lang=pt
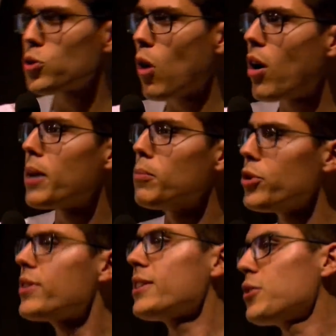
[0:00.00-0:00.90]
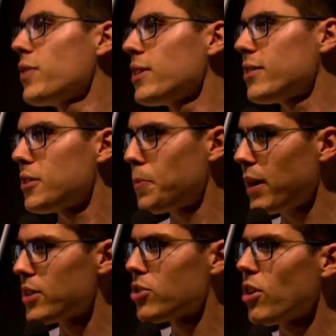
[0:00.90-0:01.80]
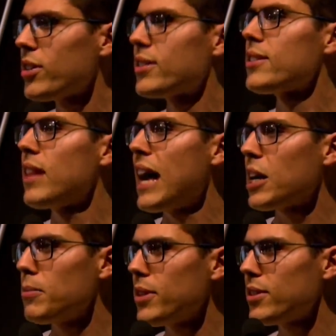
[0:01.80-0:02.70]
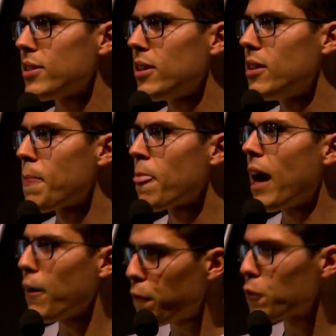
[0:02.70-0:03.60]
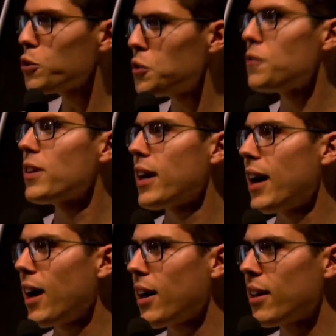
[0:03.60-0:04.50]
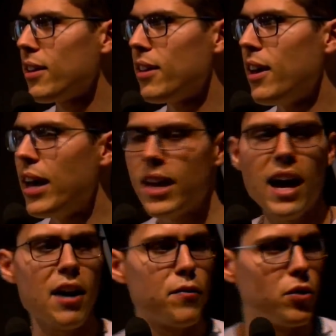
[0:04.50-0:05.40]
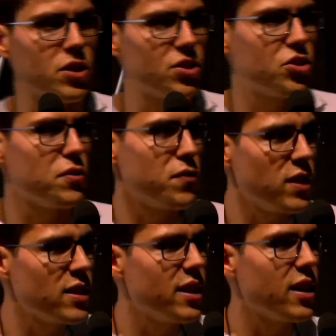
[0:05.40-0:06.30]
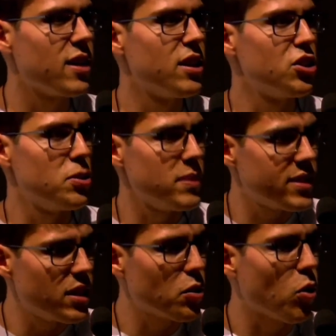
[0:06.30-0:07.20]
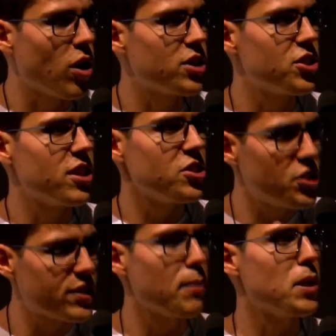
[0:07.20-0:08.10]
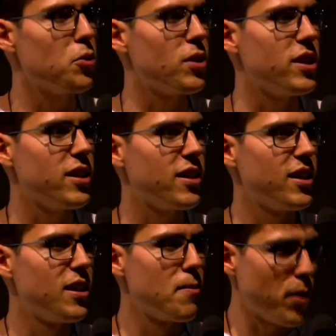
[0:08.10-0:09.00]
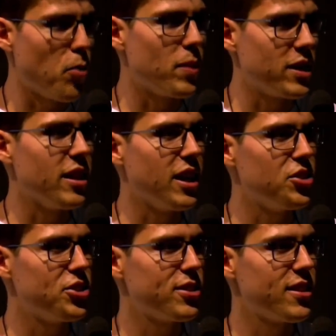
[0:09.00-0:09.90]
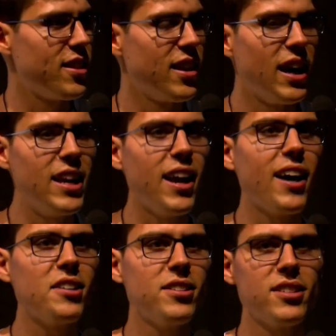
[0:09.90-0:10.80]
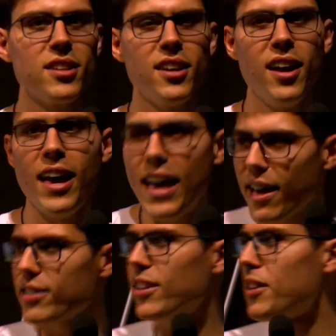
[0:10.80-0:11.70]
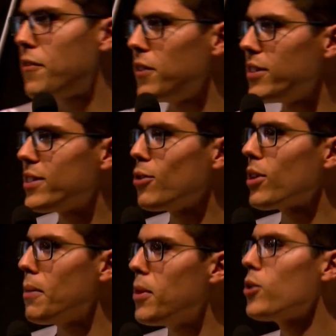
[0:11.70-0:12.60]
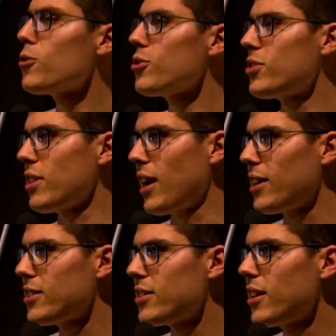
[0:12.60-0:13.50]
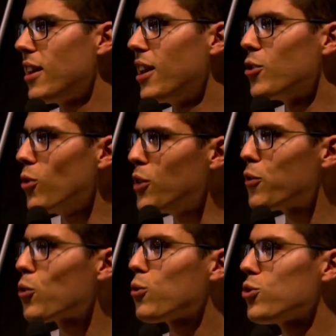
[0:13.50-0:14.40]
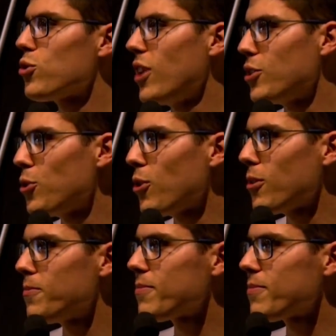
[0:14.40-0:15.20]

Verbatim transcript: suor e muitas vezes pelas nossas lágrimas, a frutificar em árvores de vida, de misericórdia e de sabedoria para a humanidade. Aliás, é essa definição que Emmanuel nos traz no livro Consolador,